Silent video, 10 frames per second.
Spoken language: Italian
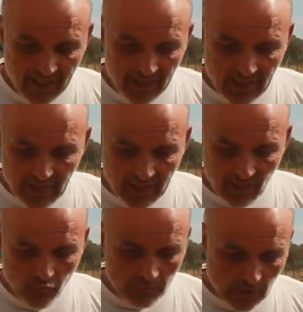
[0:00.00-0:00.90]
è
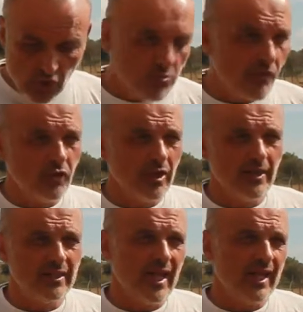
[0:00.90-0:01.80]
eh, un principio
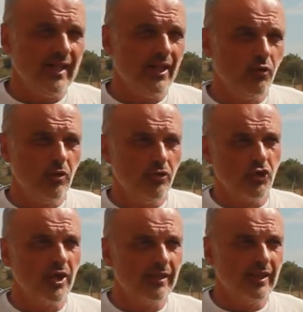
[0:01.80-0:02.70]
fondamentale a cui noi
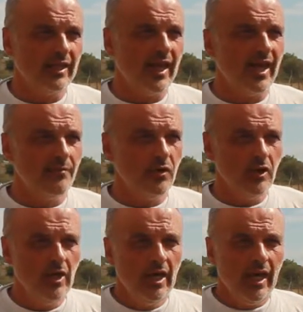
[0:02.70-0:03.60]
ci atteniamo
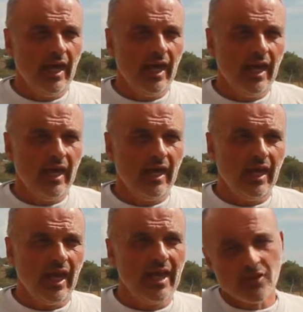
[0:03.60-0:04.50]

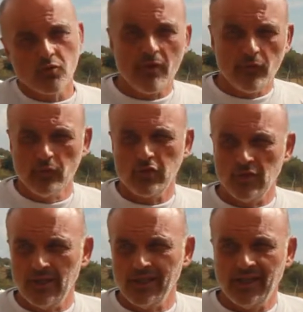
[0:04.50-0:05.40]
eh, e, la sua
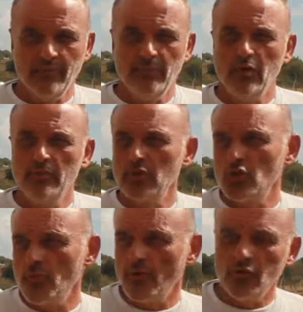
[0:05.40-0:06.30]
evoluzione nel tempo. Il
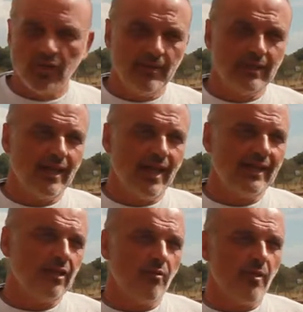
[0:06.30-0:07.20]
principio
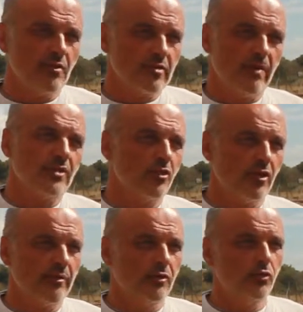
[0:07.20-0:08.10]
fondamentale, lo abbiamo spesso
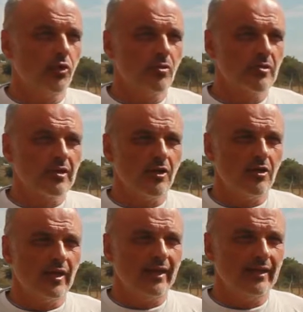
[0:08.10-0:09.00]
ripetuto in uno
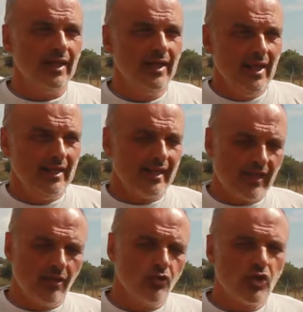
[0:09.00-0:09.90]
slogan,
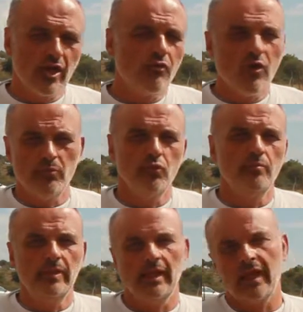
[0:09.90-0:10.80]
l'archeologia o è
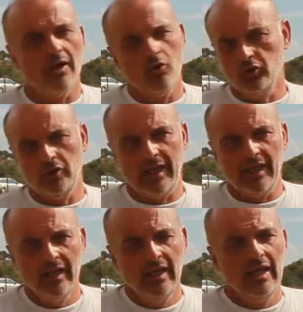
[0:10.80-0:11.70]
pubblica o non
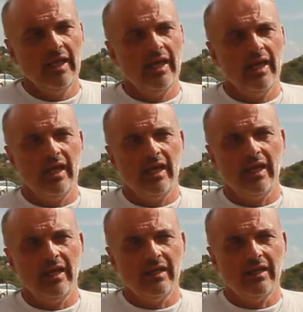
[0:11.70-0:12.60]
è
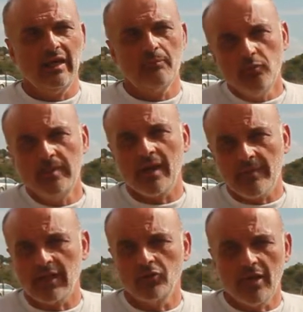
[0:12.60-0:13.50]
eh, pubblica
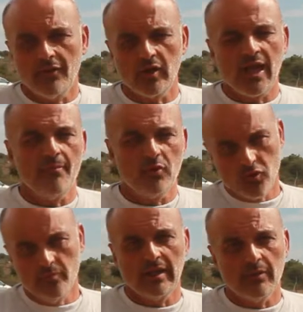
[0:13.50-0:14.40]
perché noi lavoriamo
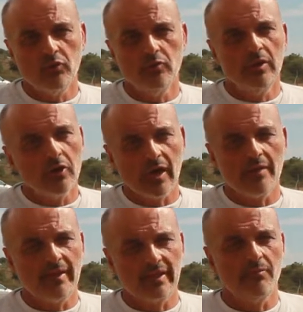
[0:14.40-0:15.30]
su un bene pubblico che è il
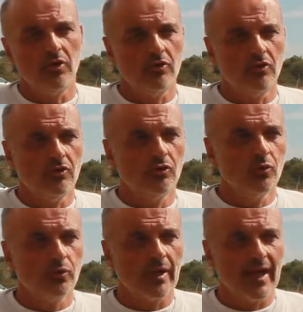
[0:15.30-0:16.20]
patrimonio
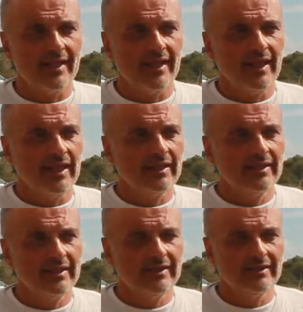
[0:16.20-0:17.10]
culturale
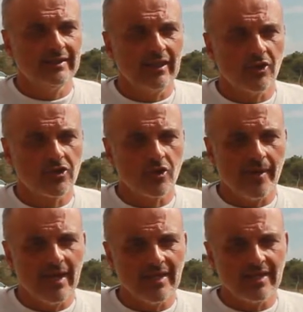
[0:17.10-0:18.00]
mm, del nostro
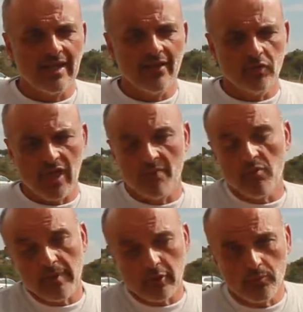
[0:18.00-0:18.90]
paese, lavoriamo
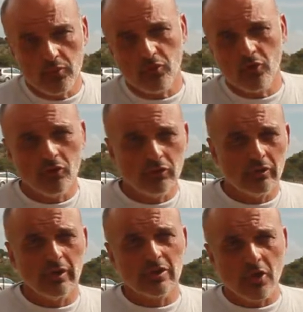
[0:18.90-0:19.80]
per lo più
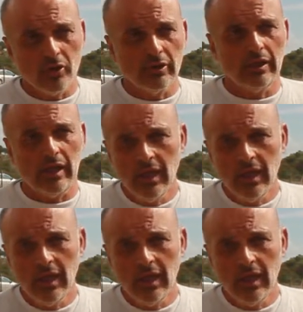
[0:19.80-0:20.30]
con soldi